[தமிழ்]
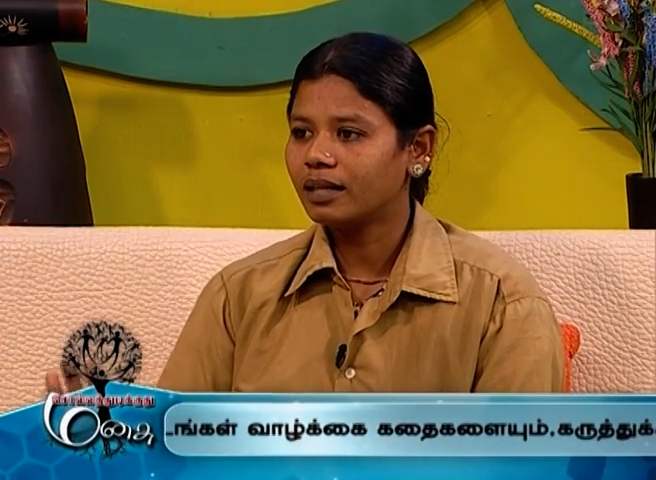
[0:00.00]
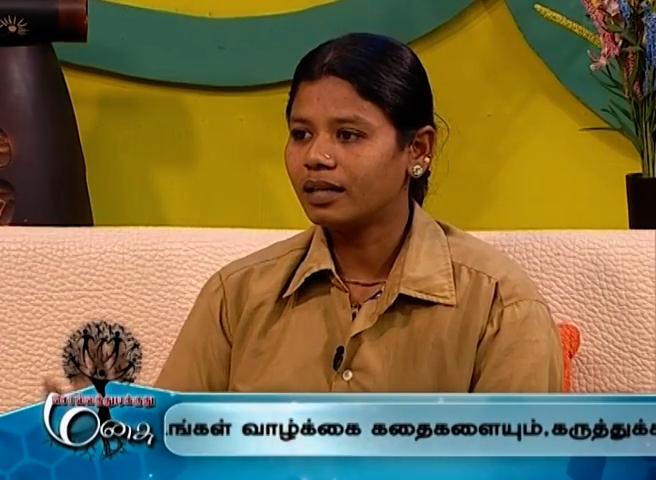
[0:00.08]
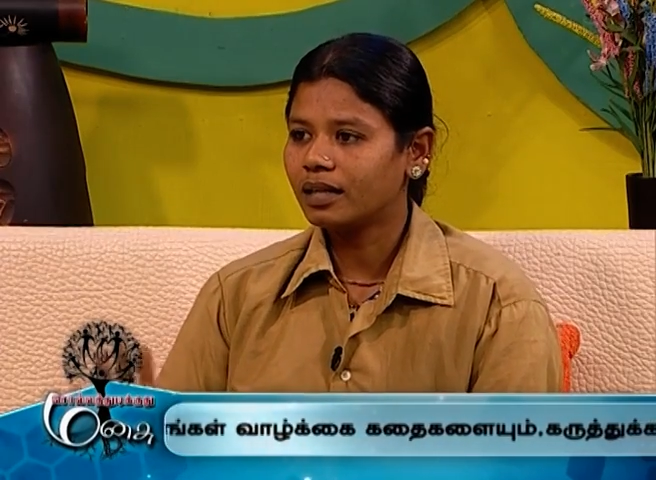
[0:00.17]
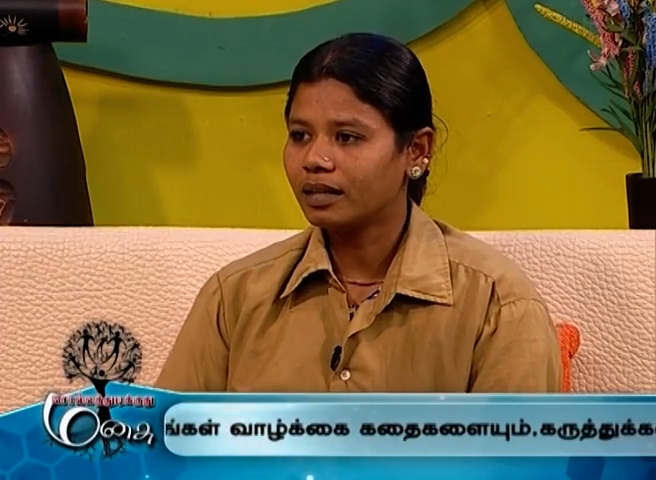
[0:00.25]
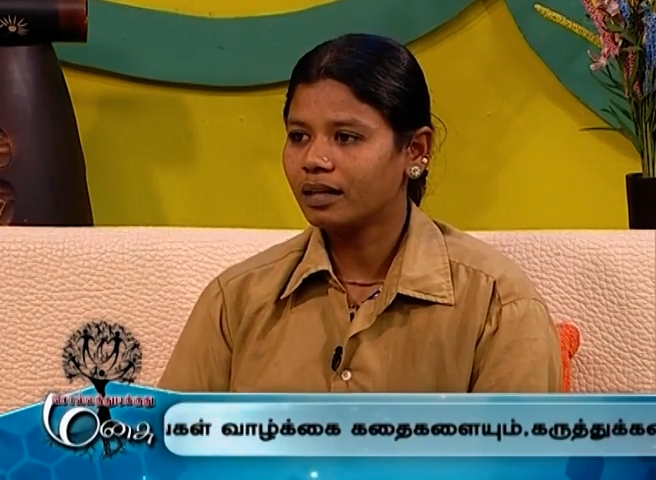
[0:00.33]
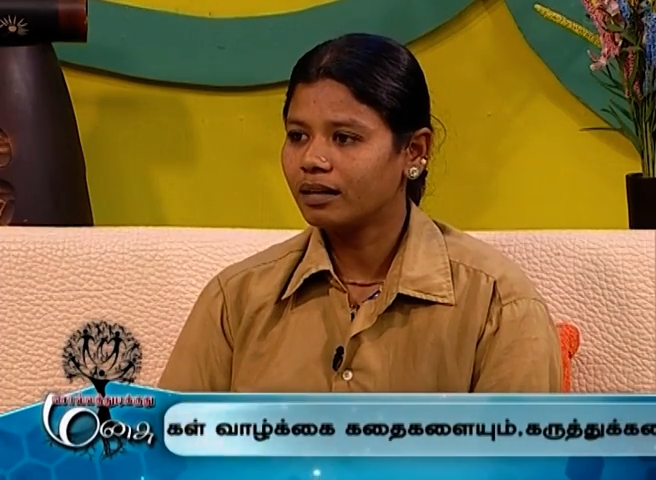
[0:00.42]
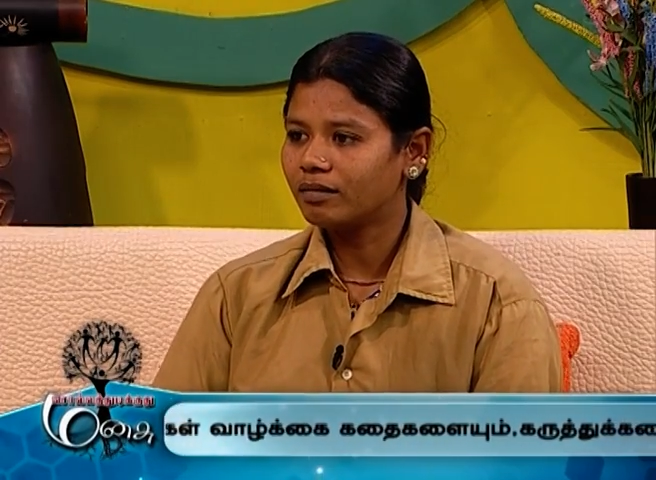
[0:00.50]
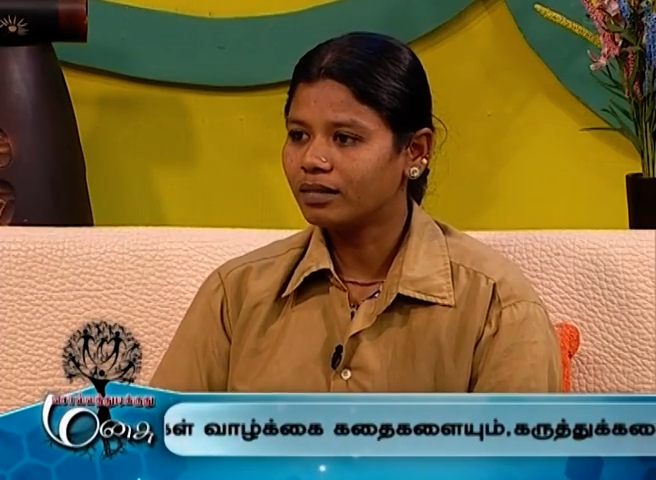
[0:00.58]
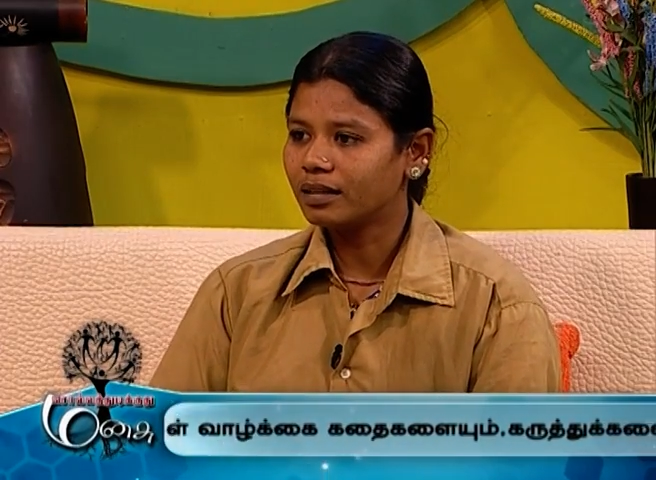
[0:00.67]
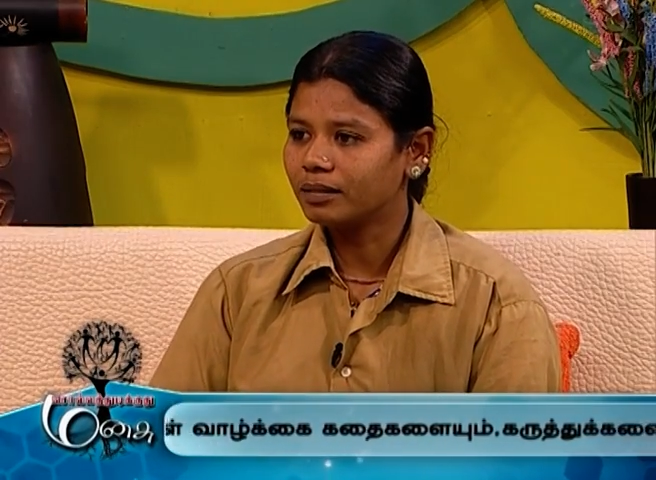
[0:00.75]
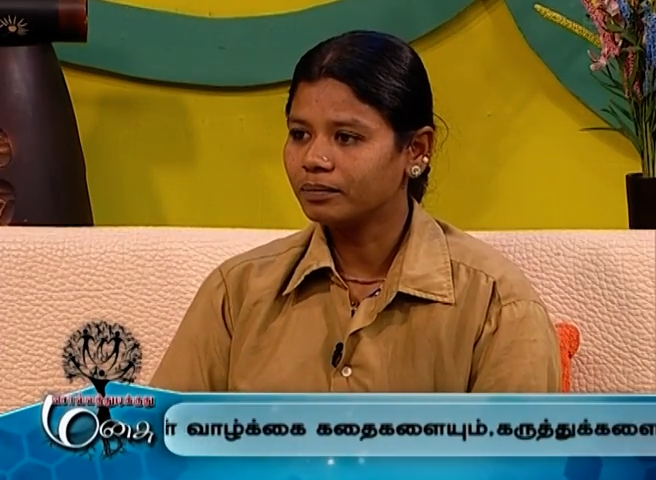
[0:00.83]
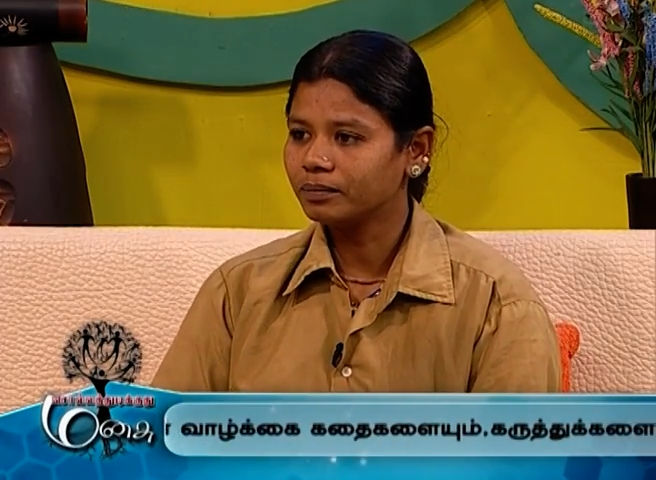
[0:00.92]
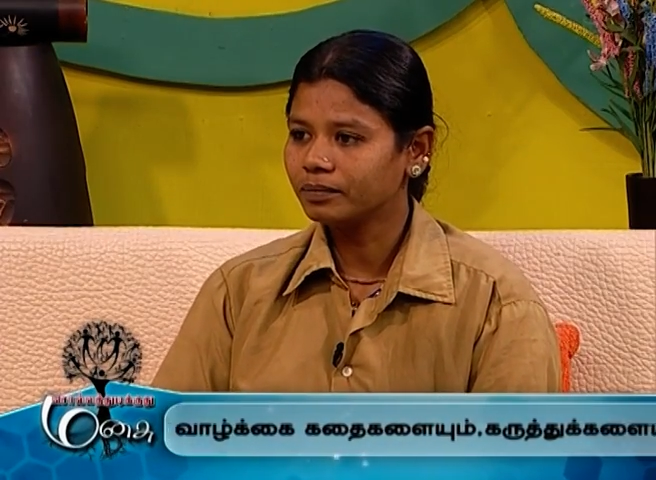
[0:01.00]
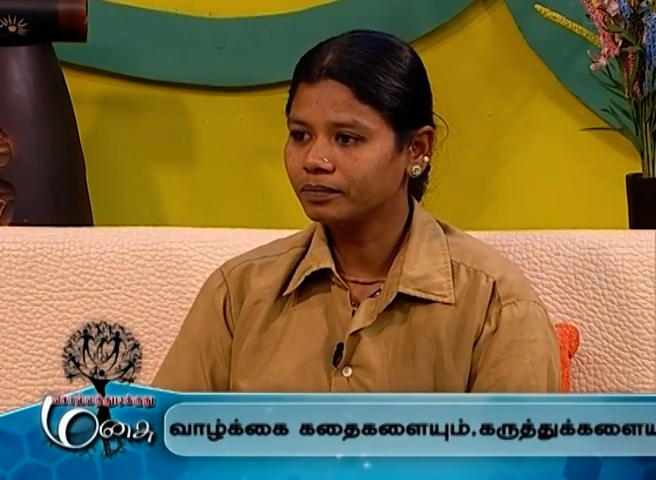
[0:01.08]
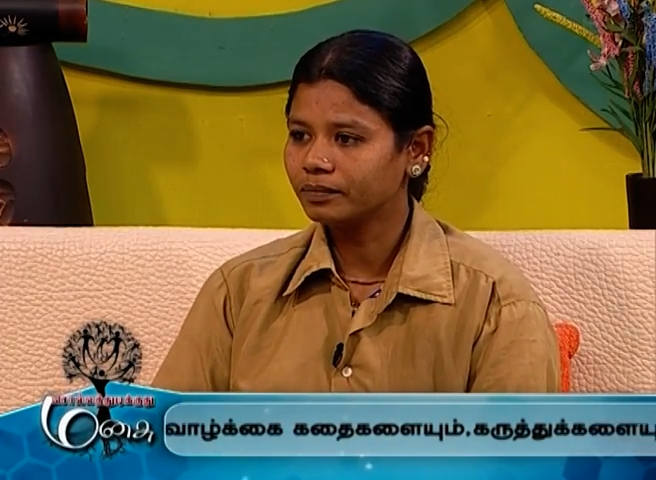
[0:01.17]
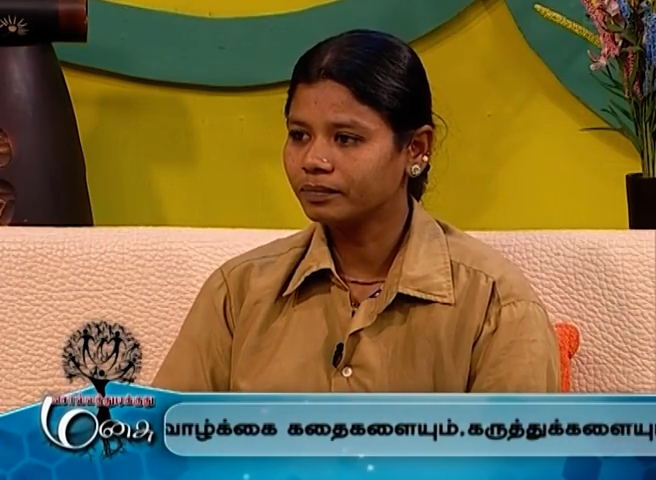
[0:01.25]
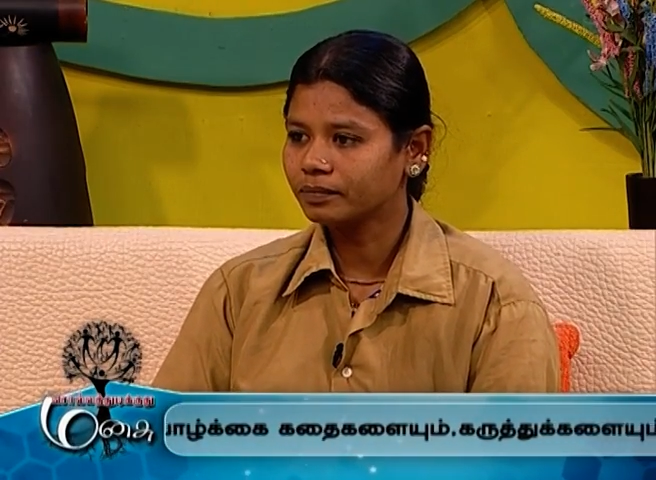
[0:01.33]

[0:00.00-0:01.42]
நல்லா இருக்கேன் அவ்வளோதான் பட்